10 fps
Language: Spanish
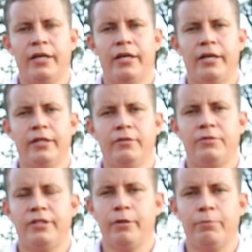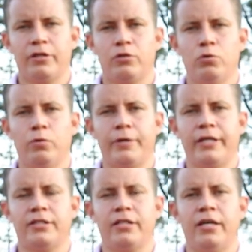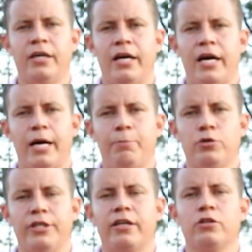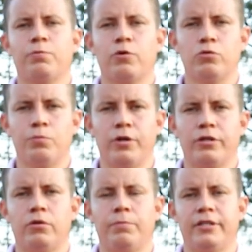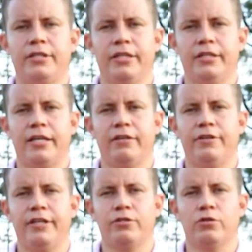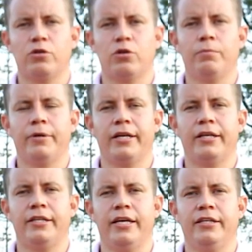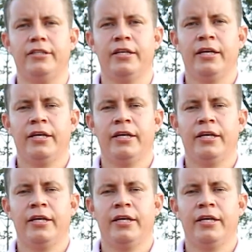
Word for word: eh, siempre estuvo presta a apoyarnos, por supuesto, el presidente de la Federación Colombiana de Tenis